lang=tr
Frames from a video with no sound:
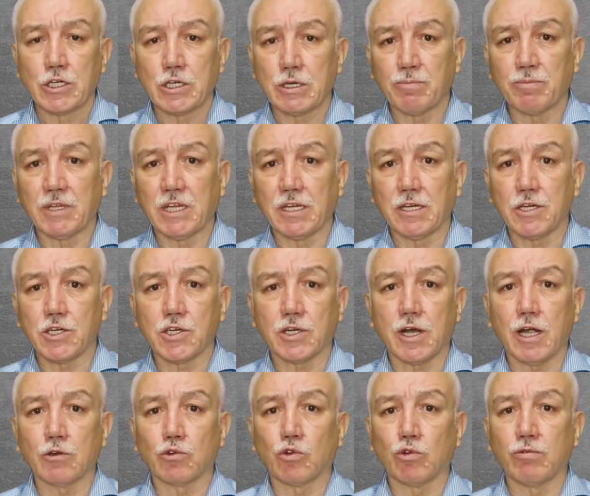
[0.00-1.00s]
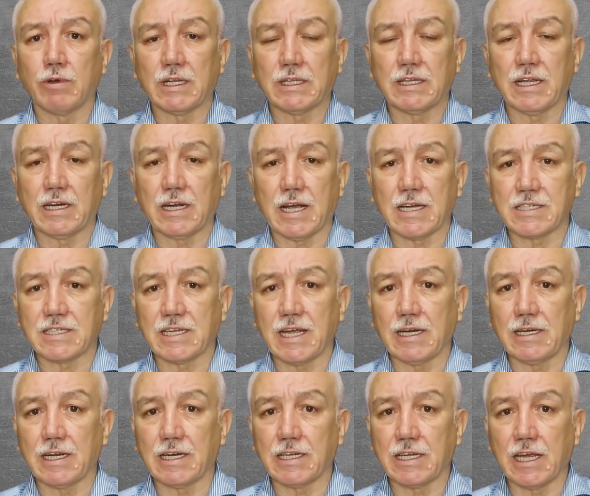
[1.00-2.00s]
şimdi işgal kuvvetleri
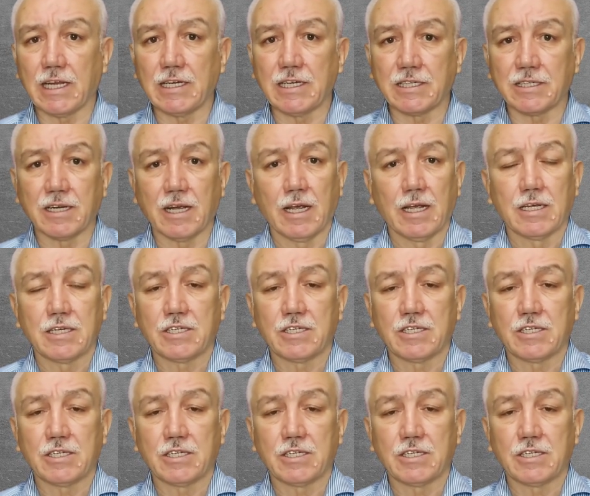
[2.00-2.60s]
askerleri gelir